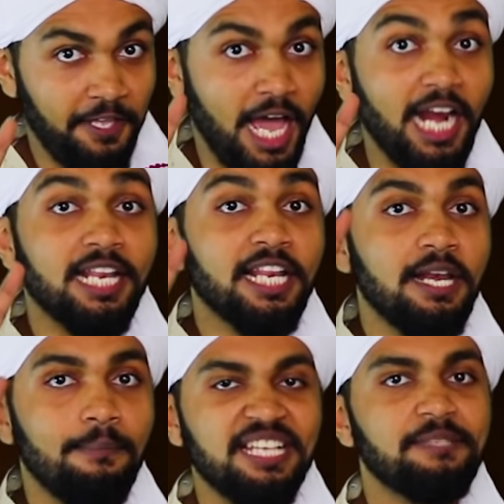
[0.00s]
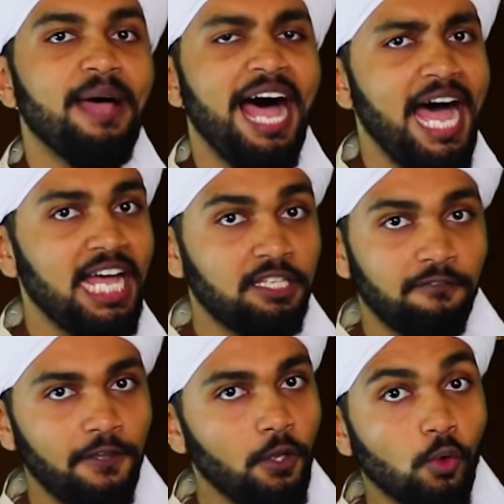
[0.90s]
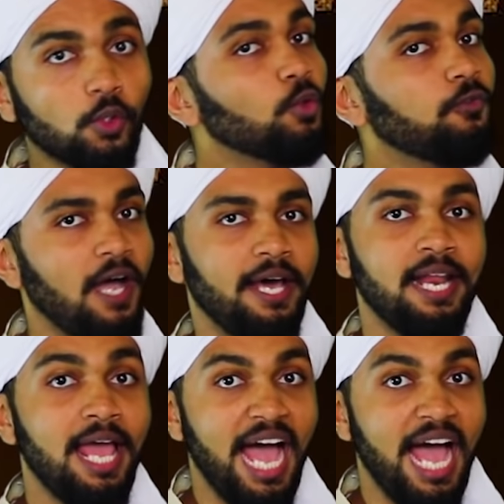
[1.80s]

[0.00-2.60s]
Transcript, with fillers: في أرض المسبعات في كردفان